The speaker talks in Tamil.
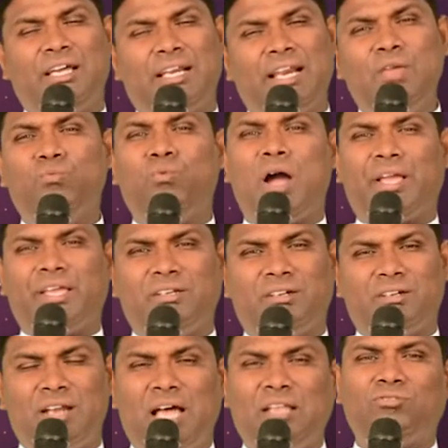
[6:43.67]

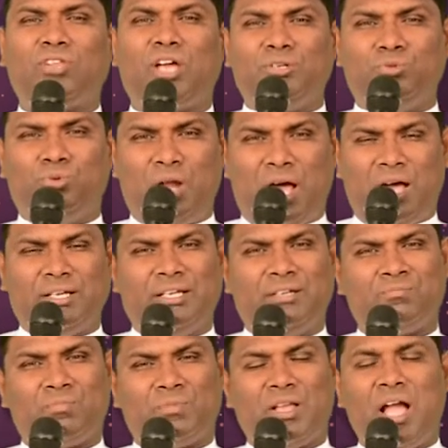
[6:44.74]
இறைவாக்கினர் நாத்தானோடாக
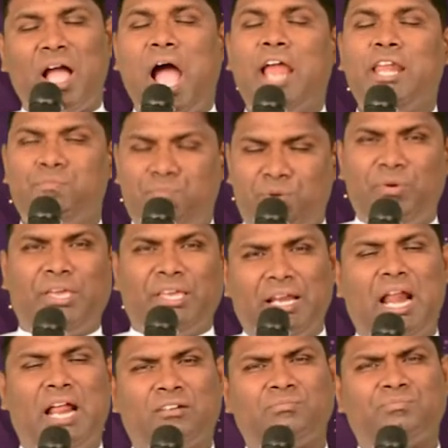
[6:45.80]
அனுப்பி
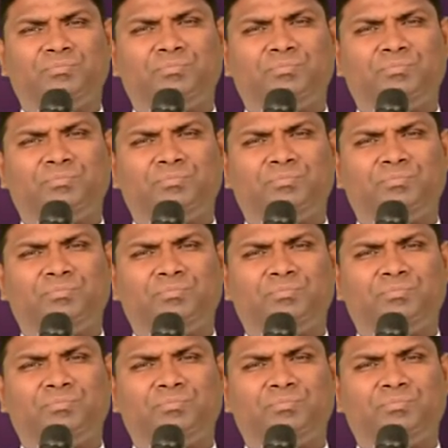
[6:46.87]
வைக்கிறார்